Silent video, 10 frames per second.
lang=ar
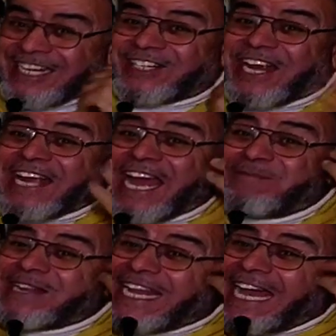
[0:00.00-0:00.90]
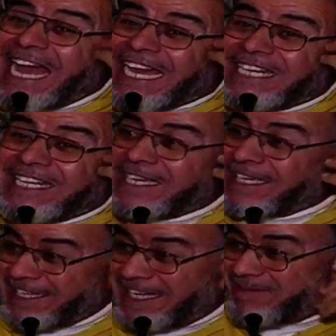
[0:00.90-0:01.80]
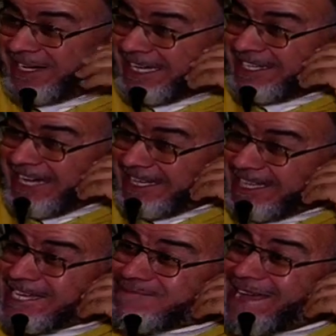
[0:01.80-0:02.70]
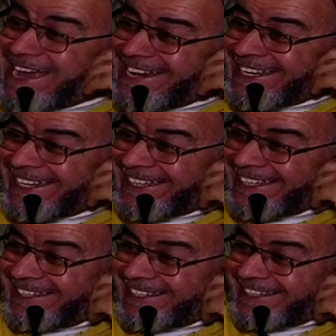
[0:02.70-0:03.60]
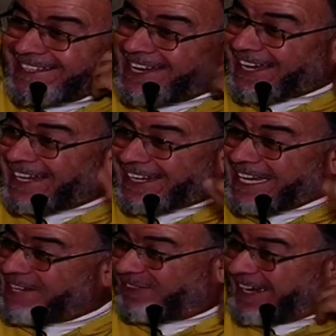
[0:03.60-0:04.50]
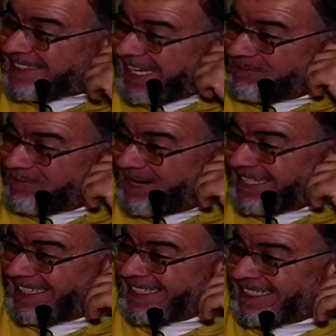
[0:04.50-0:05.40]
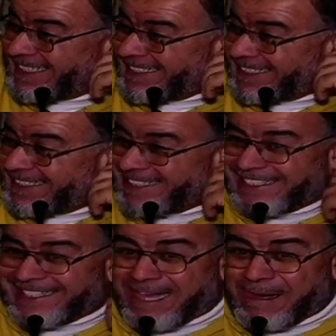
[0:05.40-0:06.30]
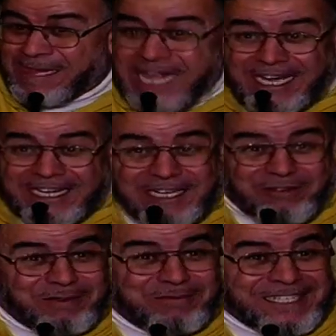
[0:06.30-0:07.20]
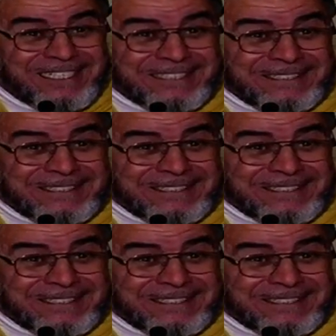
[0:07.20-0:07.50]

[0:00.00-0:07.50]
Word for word: شيئا من العقل إذا ما كانش الإيمان العقل راه ينفع صاحبي موالي العقل راه ينفع موالي